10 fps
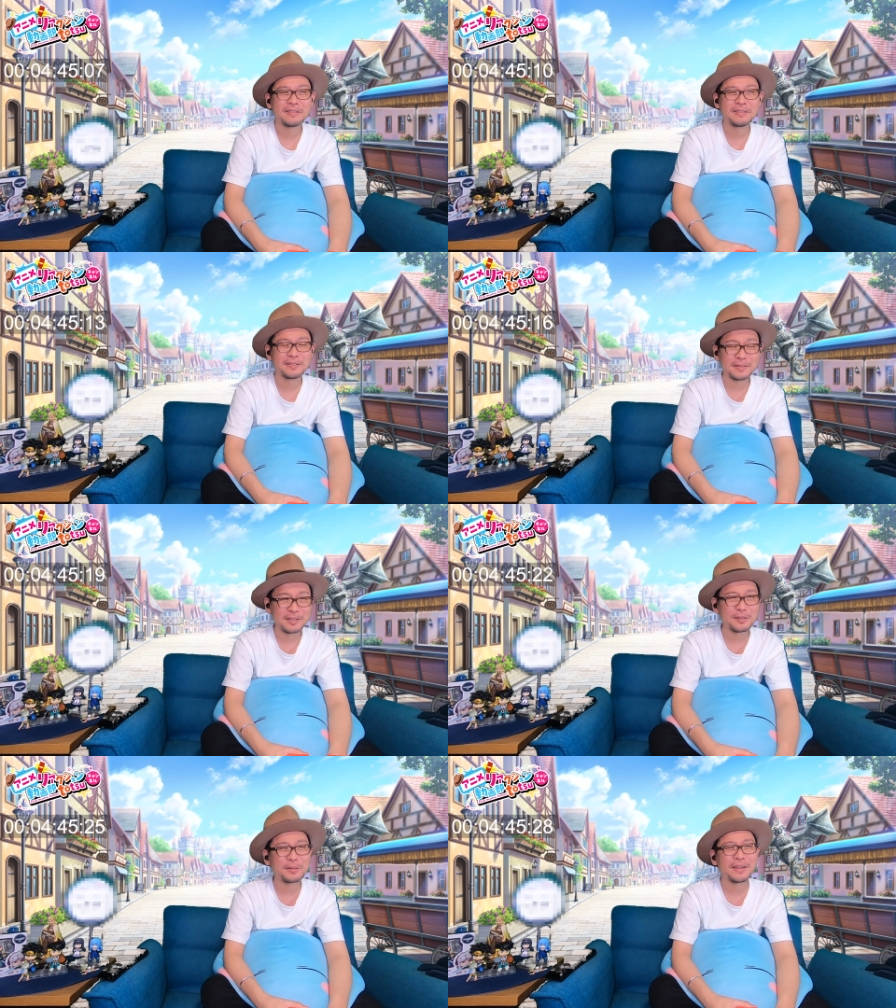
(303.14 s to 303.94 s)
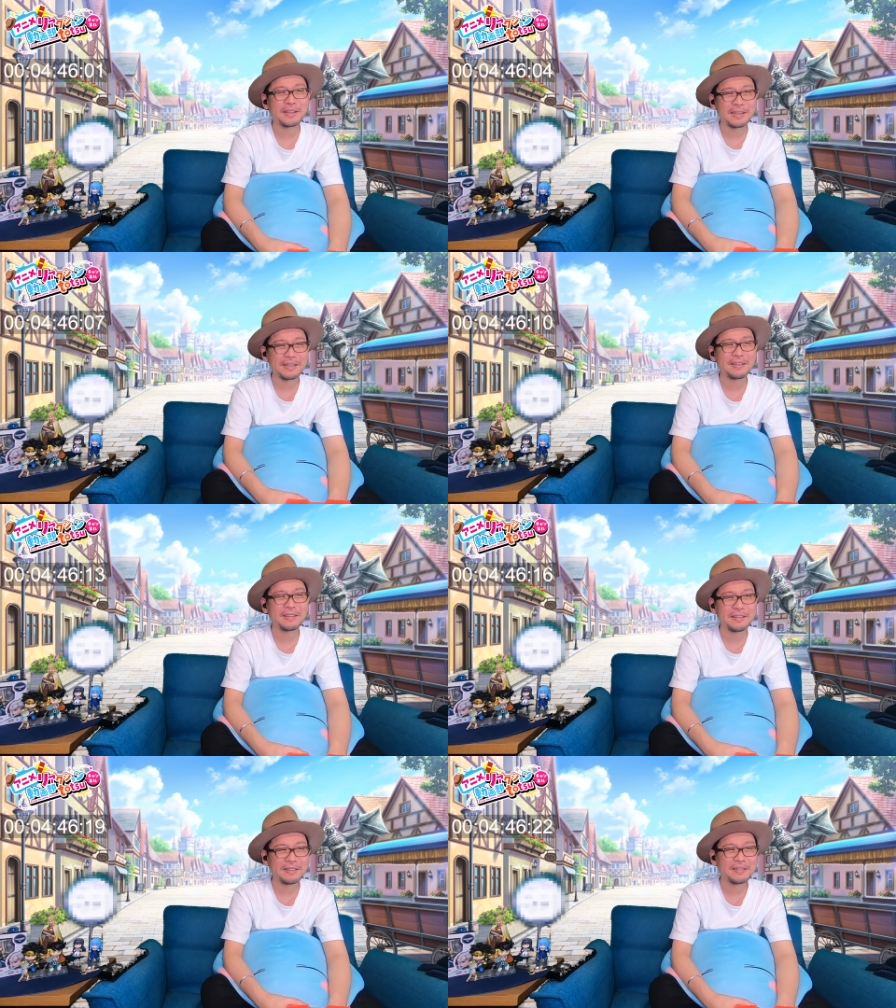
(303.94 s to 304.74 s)
うん、そうだ
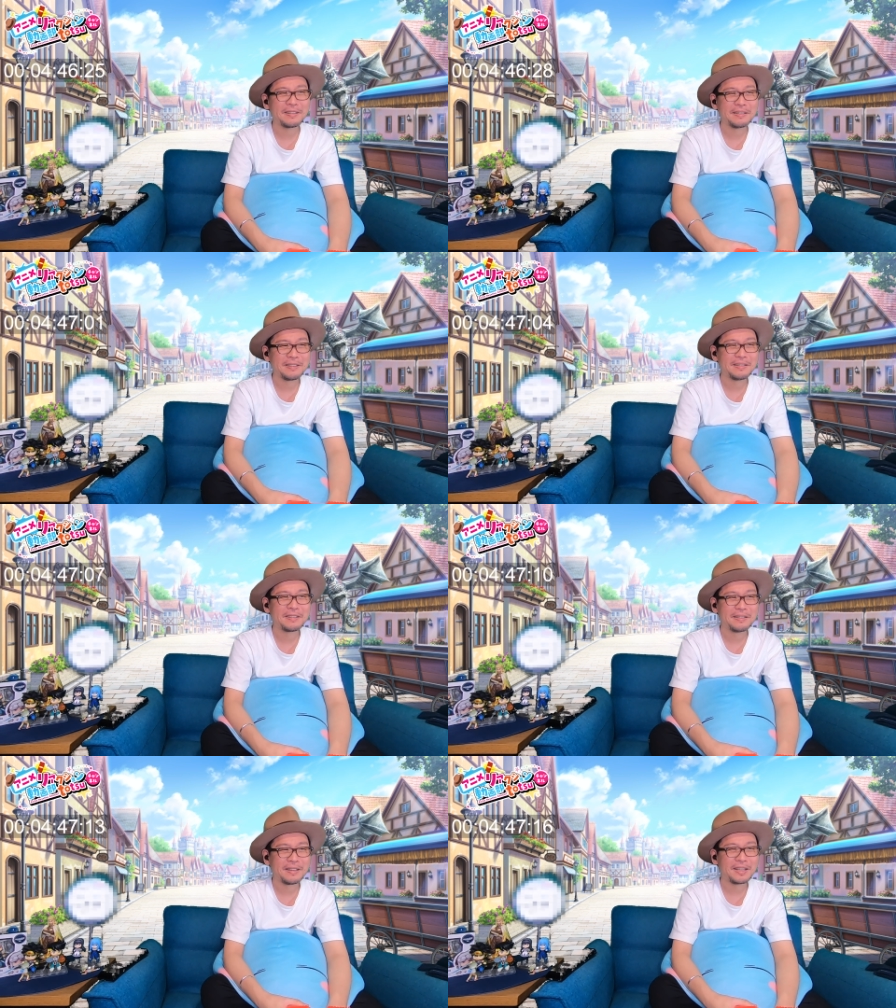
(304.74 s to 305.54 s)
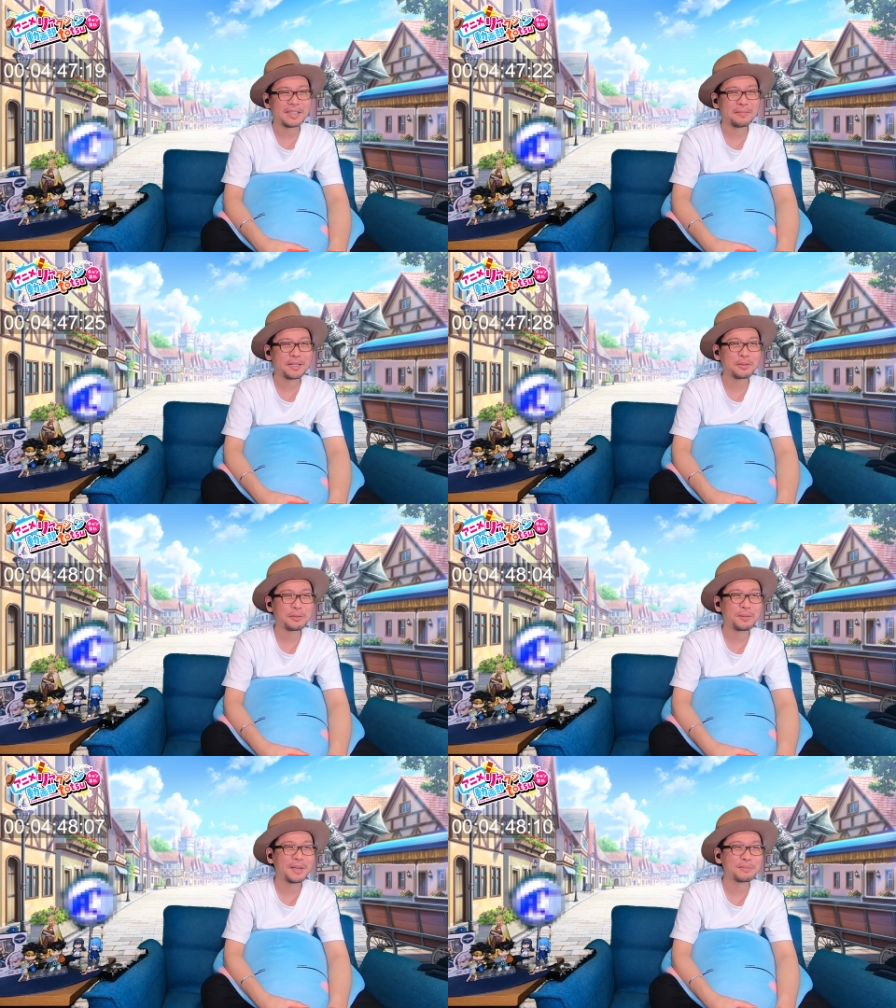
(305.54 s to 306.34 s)
ね。頭の
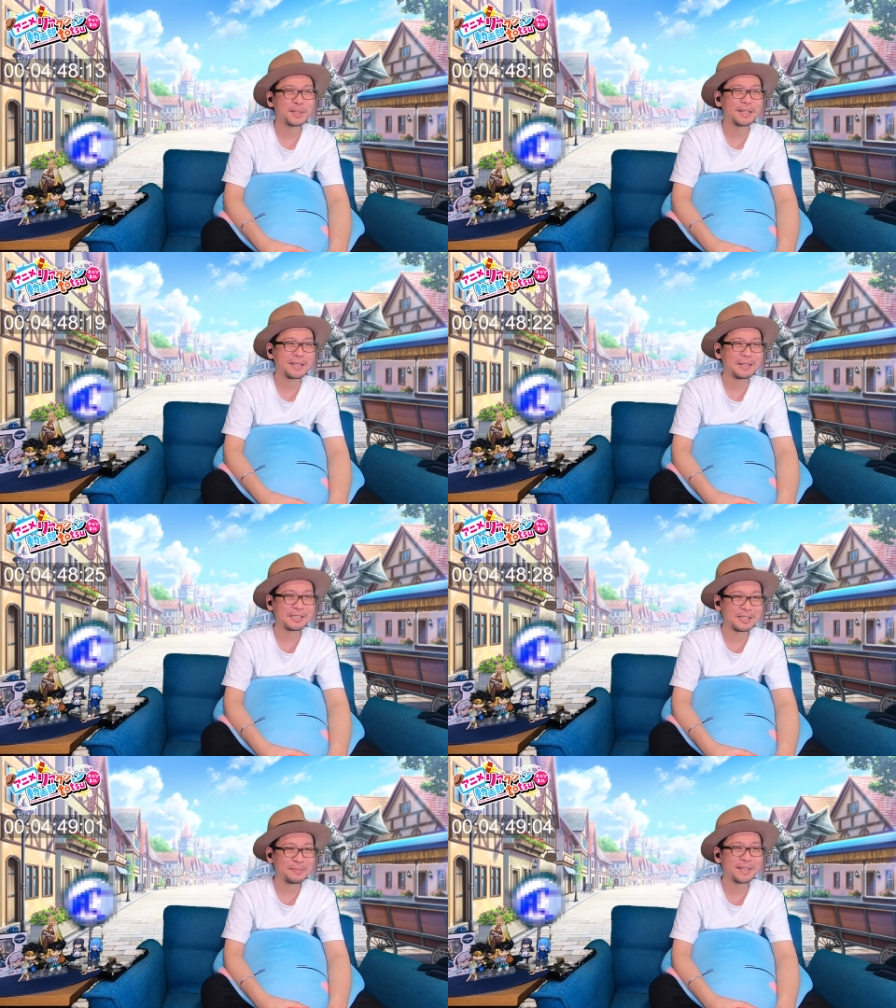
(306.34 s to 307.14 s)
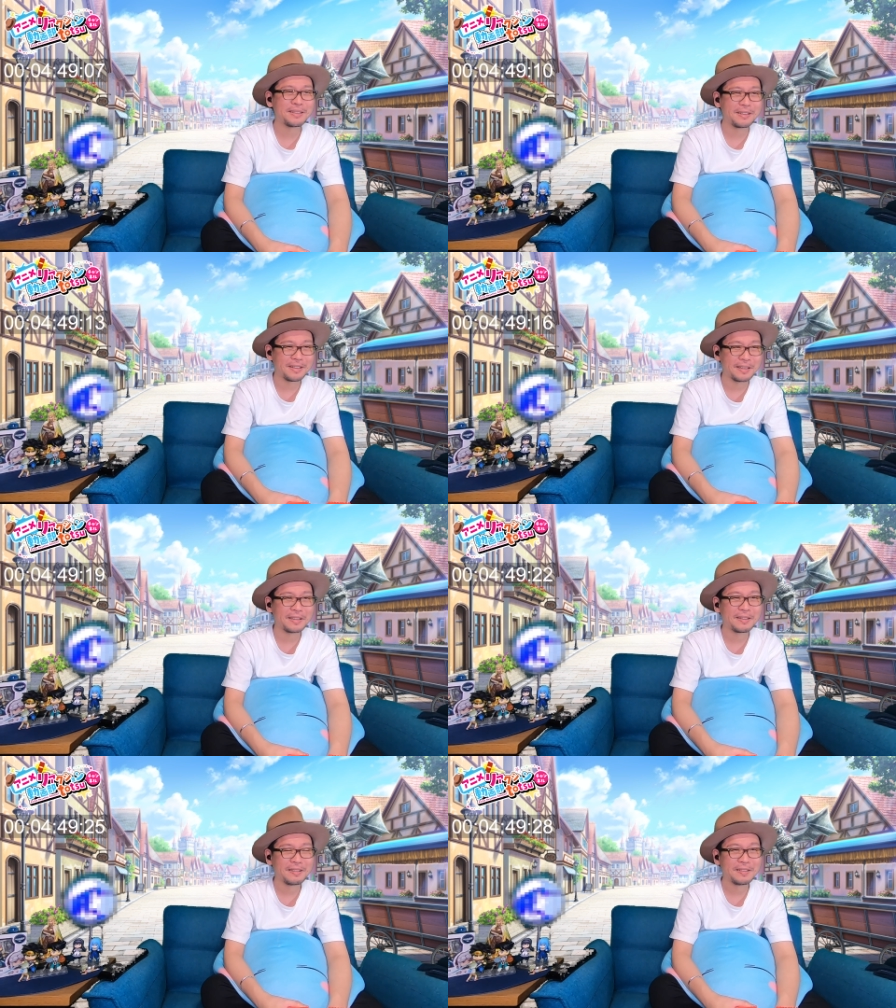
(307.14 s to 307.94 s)
弱い二人が集まっ
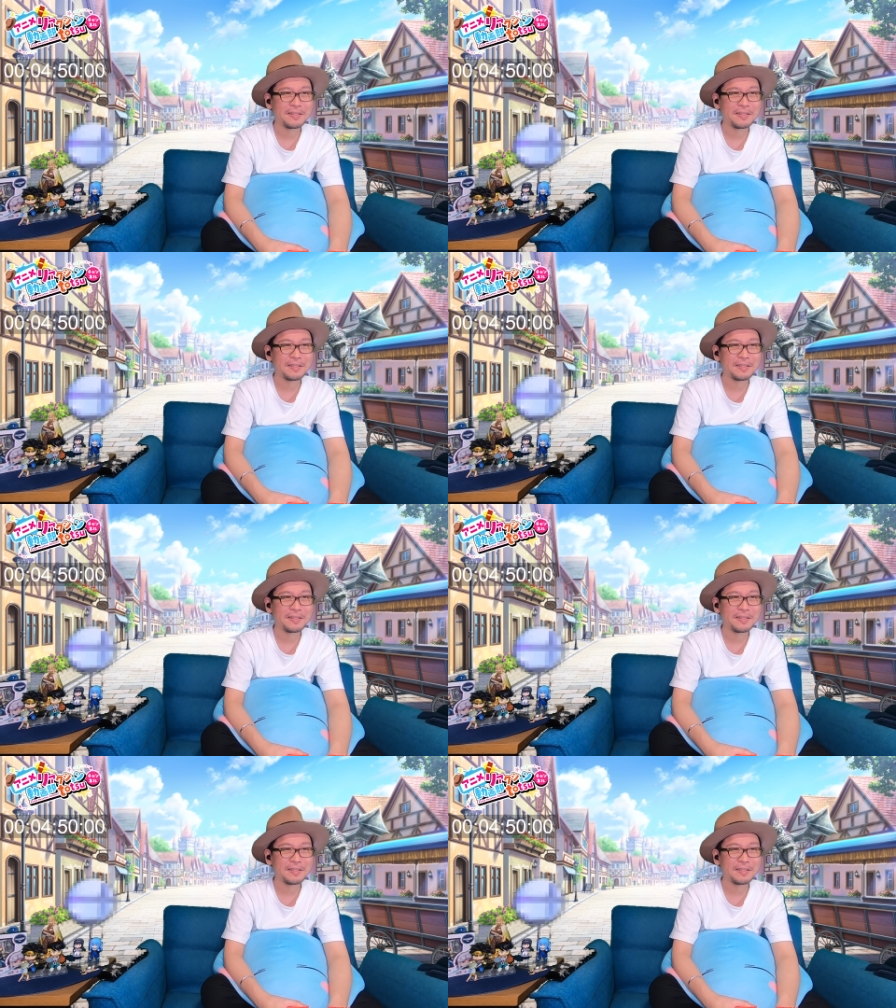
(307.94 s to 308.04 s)
て。